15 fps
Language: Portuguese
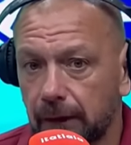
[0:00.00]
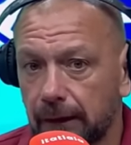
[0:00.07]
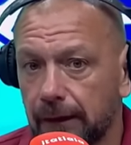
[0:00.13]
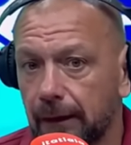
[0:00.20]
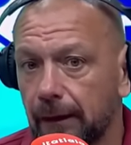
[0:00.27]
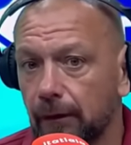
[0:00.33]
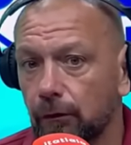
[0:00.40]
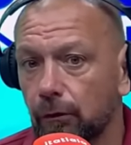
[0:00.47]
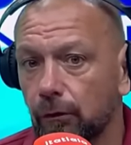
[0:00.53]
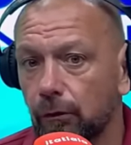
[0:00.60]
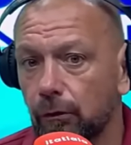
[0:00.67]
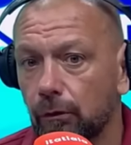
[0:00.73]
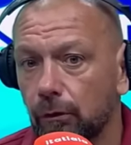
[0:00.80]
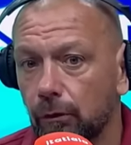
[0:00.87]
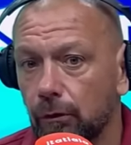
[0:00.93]
tá chegando
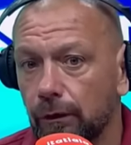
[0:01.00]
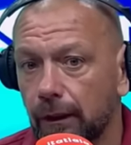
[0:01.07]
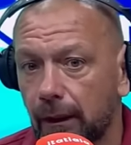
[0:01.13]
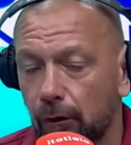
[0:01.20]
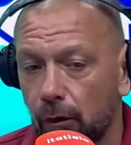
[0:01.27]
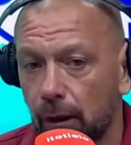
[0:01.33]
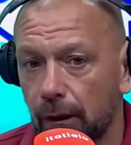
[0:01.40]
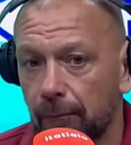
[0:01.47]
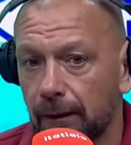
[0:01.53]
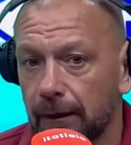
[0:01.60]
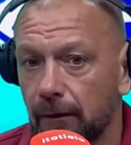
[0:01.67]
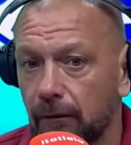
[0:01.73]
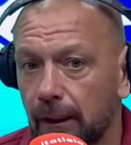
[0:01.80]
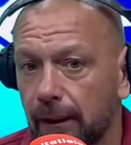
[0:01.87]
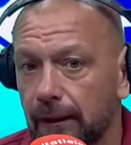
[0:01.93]
no Cruzeiro agora,
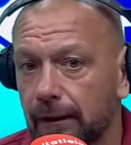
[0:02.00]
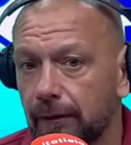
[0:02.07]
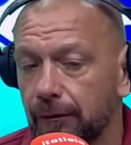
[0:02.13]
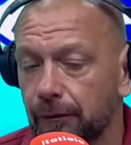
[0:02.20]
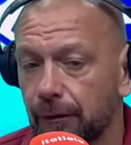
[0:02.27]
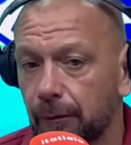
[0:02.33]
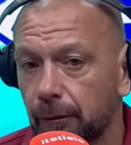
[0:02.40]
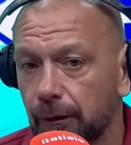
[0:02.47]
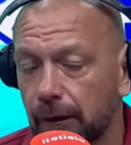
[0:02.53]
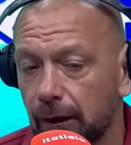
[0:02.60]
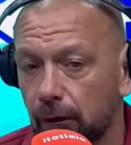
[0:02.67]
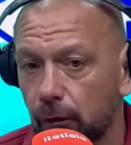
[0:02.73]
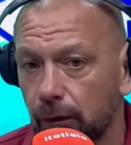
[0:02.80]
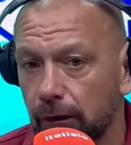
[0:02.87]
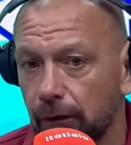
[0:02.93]
mas é um cara que já viveu
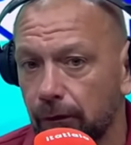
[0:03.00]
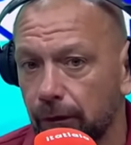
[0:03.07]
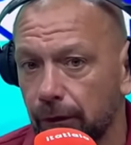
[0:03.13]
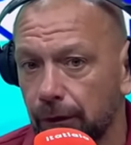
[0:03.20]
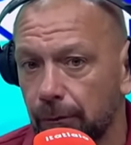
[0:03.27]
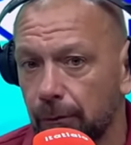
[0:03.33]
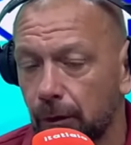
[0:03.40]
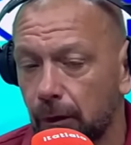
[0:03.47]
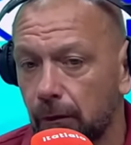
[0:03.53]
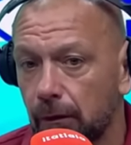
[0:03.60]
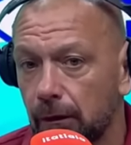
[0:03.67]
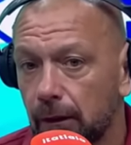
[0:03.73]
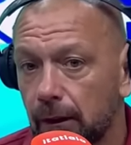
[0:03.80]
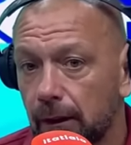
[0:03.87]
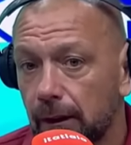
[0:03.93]
muita coisa no
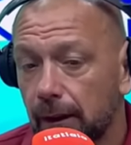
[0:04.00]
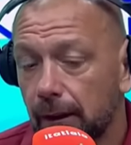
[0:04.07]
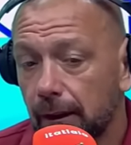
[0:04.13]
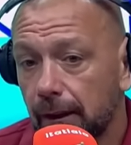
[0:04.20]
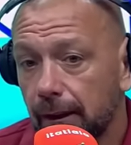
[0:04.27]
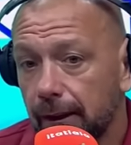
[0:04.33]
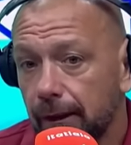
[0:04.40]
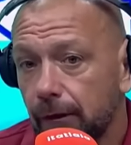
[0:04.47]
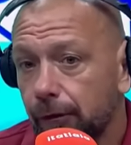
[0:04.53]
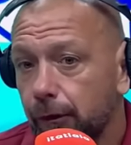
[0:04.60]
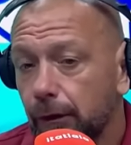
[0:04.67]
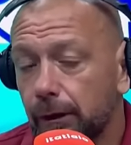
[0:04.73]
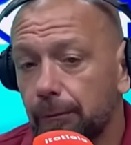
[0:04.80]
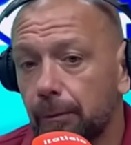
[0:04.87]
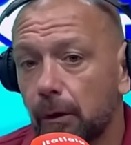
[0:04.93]
futebol. E o
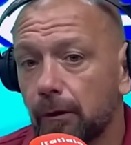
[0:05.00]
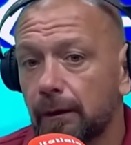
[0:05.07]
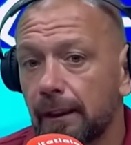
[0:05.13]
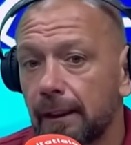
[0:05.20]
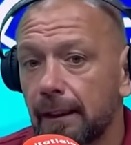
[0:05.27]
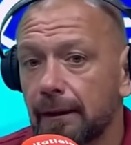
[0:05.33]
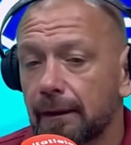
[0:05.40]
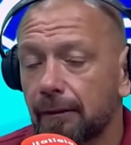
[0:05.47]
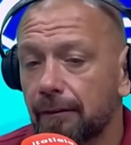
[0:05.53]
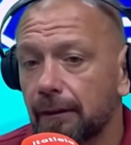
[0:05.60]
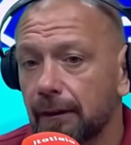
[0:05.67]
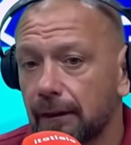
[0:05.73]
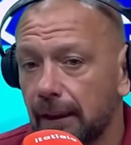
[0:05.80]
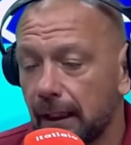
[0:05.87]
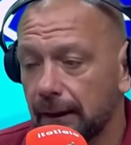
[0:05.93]
futebol tem essa
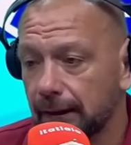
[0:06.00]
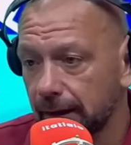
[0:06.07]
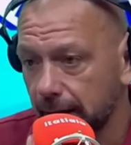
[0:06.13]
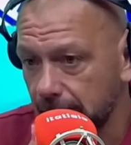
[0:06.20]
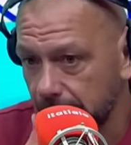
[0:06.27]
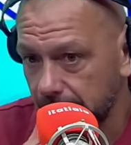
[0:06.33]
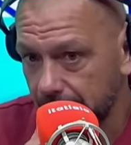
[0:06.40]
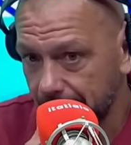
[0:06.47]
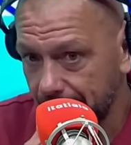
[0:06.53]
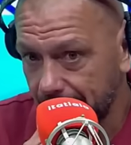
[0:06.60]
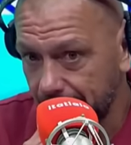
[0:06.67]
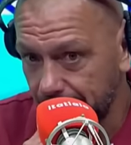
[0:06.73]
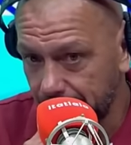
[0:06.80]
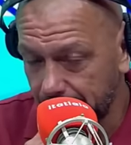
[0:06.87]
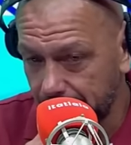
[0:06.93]
vantagem, né?
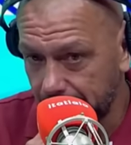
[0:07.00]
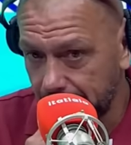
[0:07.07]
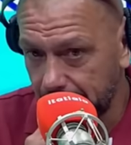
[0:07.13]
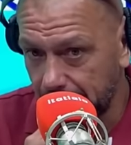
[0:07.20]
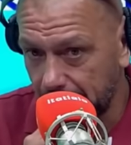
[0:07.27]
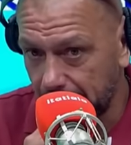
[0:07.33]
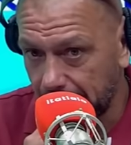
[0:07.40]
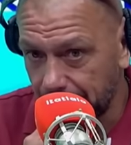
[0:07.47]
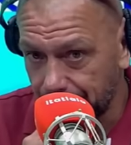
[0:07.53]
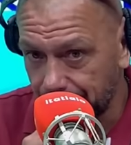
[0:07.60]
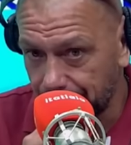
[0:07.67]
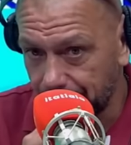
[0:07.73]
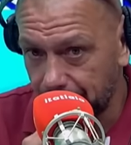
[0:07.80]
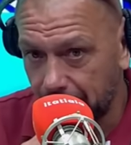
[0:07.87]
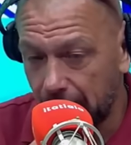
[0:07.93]
Que você tá
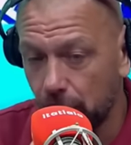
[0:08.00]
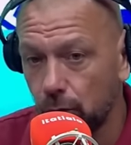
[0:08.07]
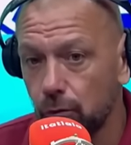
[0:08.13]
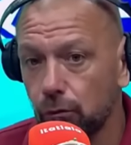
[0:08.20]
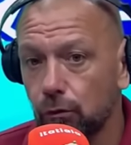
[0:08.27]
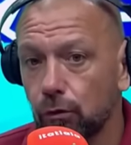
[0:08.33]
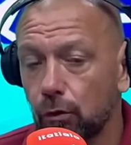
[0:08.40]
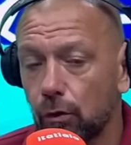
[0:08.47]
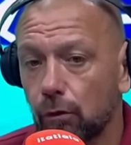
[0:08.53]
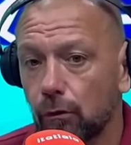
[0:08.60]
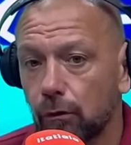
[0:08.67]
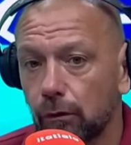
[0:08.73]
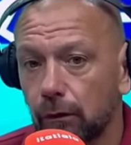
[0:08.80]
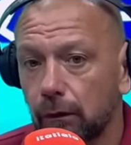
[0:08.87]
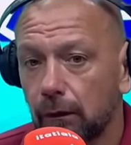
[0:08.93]
a um
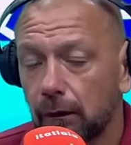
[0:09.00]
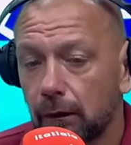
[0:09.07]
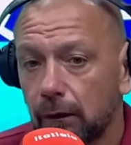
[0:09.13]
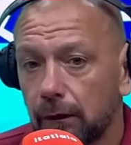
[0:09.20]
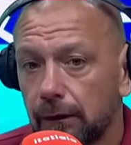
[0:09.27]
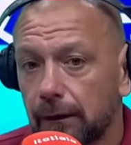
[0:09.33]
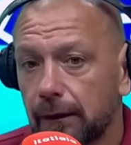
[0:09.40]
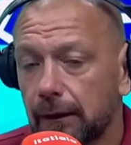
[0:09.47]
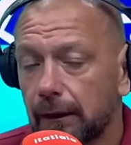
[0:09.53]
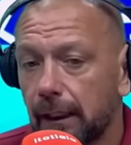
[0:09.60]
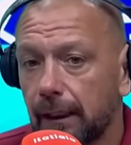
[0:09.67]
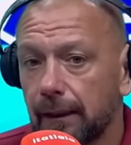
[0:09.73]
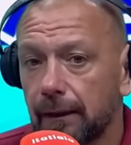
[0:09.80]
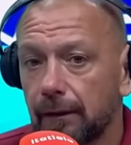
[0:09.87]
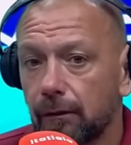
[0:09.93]
jogo de
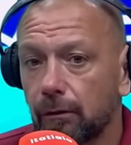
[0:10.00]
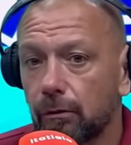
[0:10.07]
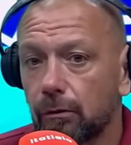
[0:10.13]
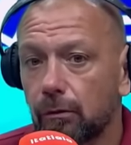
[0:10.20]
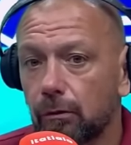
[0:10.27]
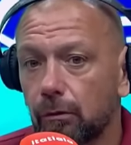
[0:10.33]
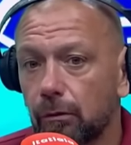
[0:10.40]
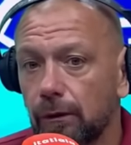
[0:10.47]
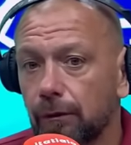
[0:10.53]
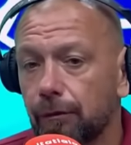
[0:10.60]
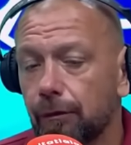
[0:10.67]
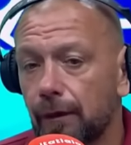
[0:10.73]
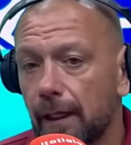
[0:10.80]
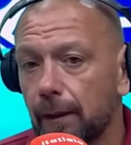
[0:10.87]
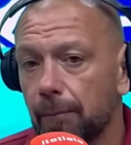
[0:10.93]
sair do
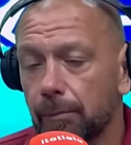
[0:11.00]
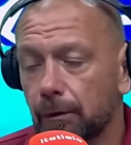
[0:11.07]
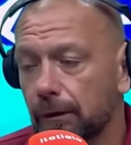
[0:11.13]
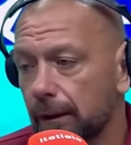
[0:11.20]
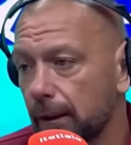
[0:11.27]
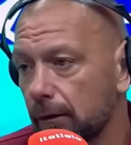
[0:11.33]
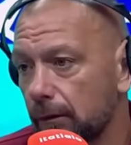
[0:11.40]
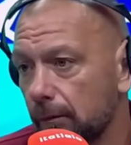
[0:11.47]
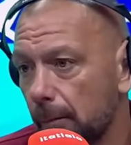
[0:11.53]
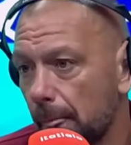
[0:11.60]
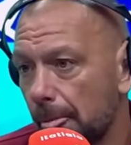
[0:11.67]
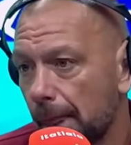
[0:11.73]
inferno para o céu.